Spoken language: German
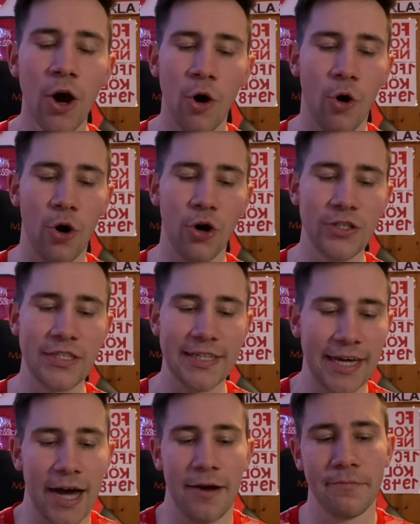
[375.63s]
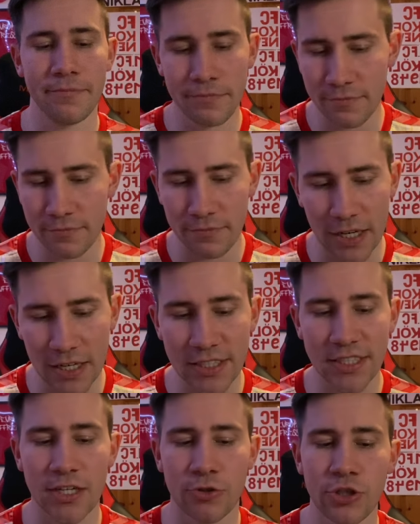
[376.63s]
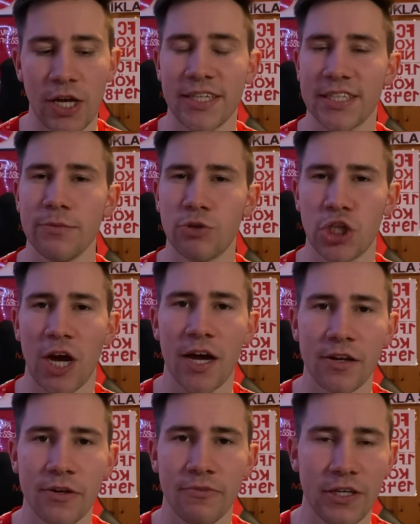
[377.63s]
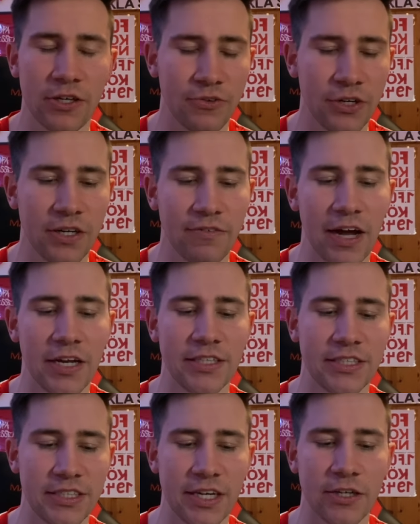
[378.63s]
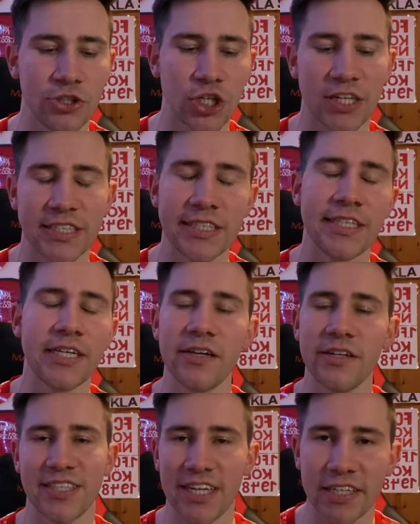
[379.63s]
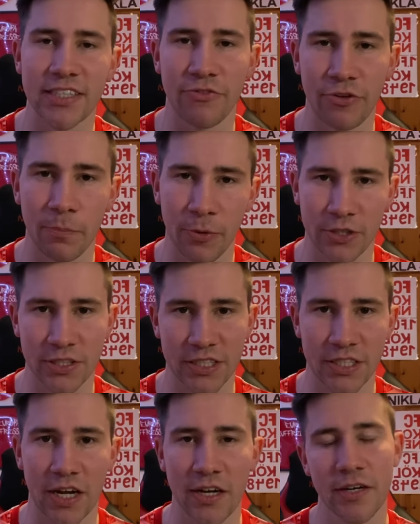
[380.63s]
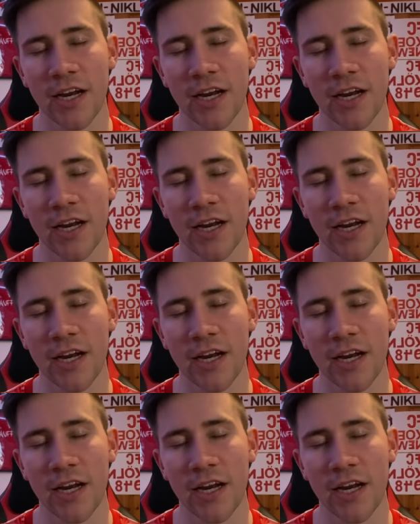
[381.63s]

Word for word: Und ja, es ist natürlich extrem schade, wie ich finde, weil ich sehe in Justin Deal sehr, sehr viel Potenzial.